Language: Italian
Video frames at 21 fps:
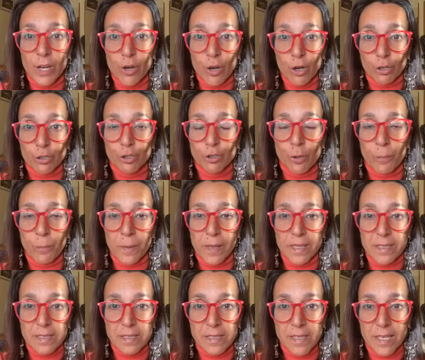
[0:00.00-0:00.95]
nostro
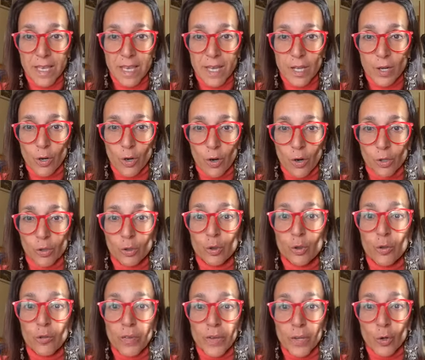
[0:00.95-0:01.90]
pensiero
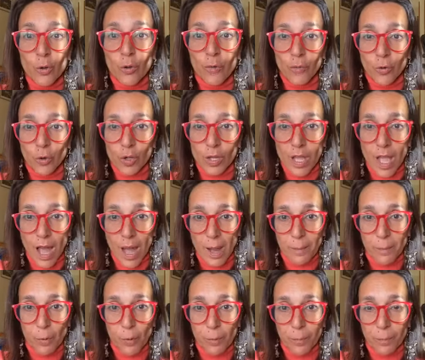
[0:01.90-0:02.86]
dove noi
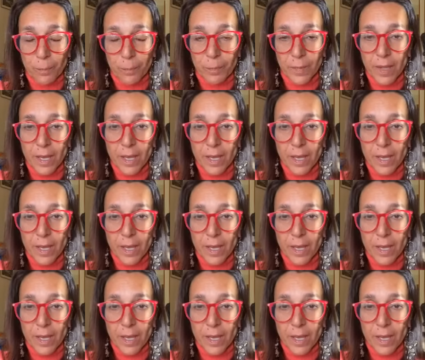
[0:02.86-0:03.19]
vogliamo.